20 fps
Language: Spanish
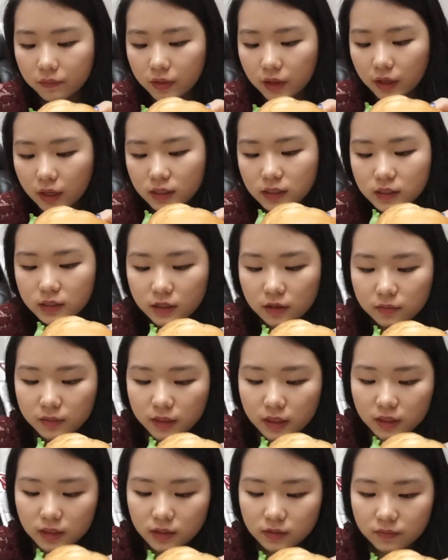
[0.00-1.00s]
¿Ya casi
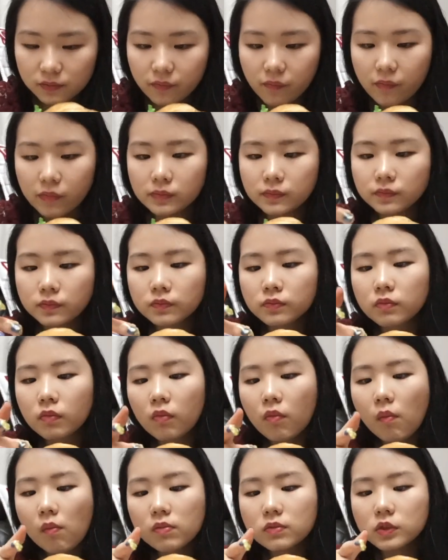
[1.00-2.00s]
terminas?
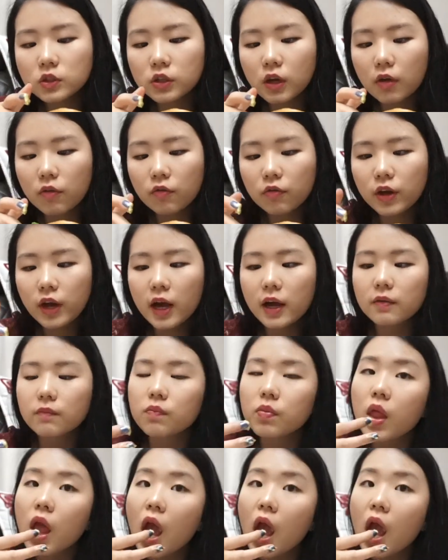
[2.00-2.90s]
Se va a enfriar.